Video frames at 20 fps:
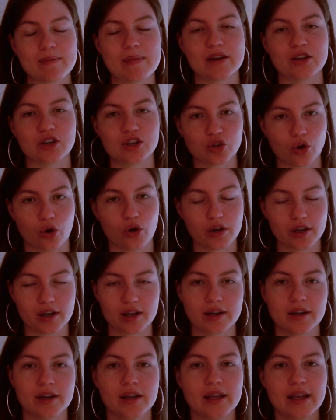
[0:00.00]
eben einen
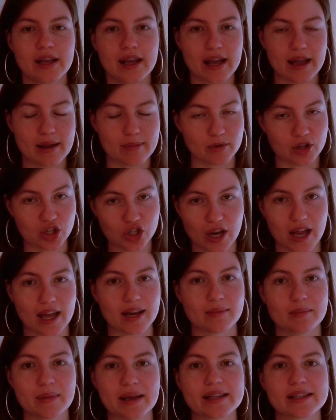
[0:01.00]
teuren, ähm,
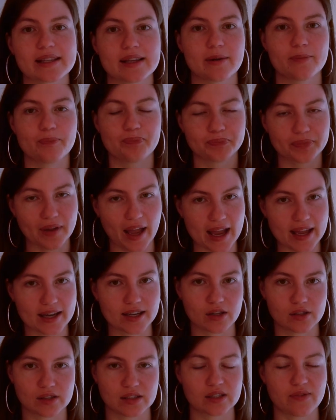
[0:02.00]
gescheiten Mixer,
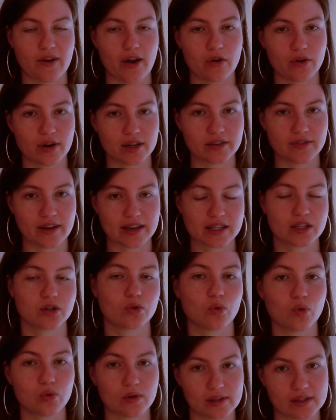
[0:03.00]
1200 Watt
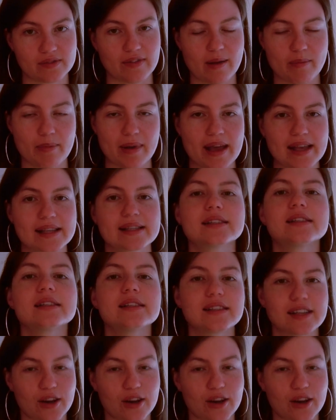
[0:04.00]
oder 2 PS.